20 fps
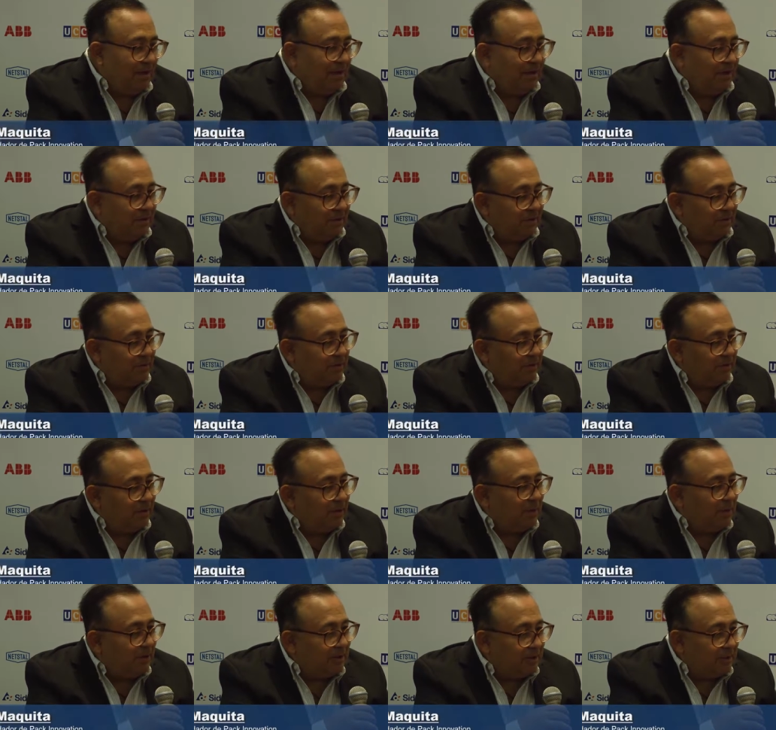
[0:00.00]
La innovación
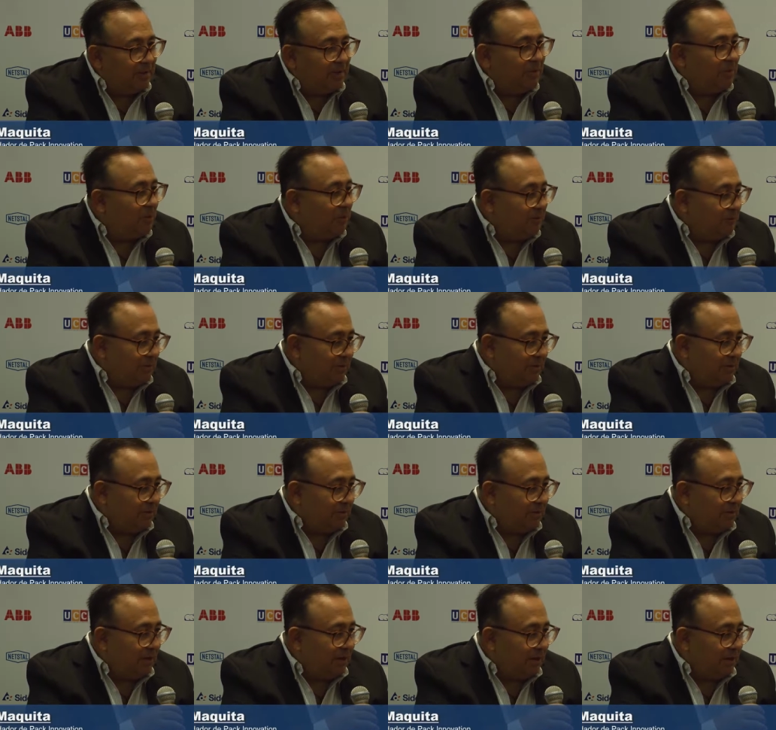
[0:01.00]
acumulativa hay un montón, o
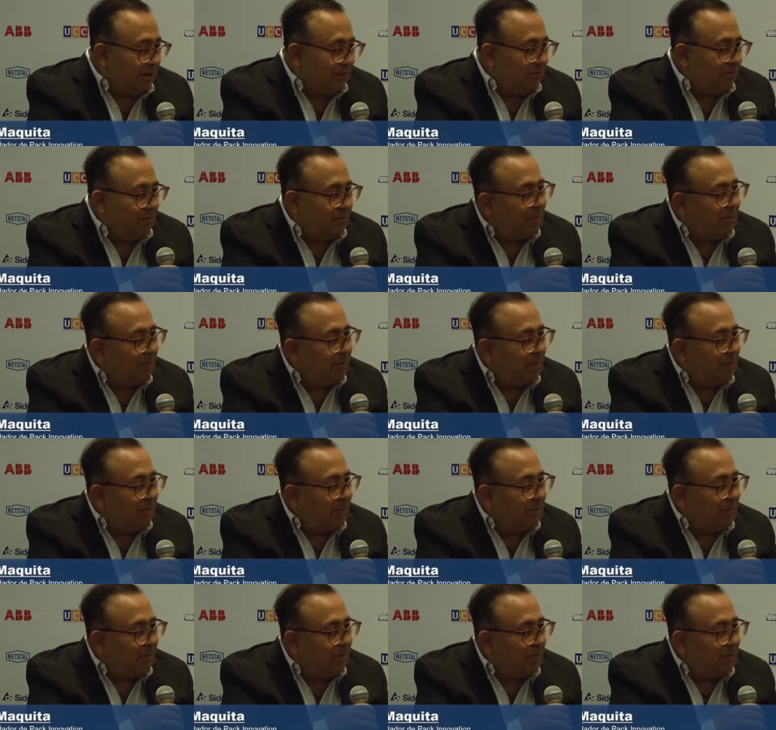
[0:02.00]
sea,